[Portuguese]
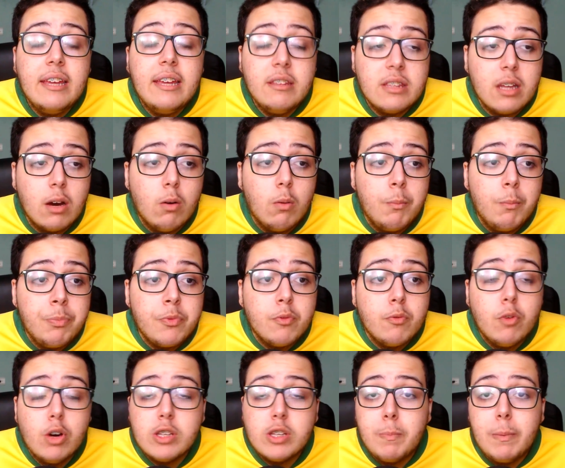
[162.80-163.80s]
Então,
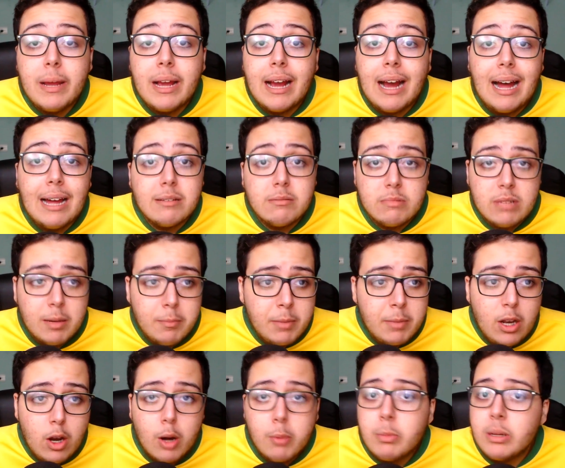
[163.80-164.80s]
Vou explicar da
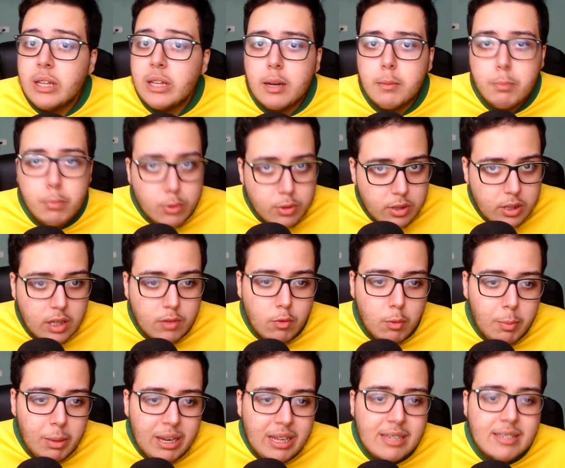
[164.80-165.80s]
melhor maneira
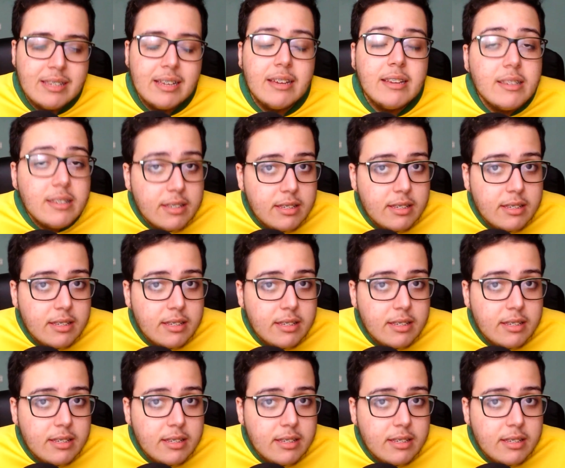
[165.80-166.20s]
possível, beleza?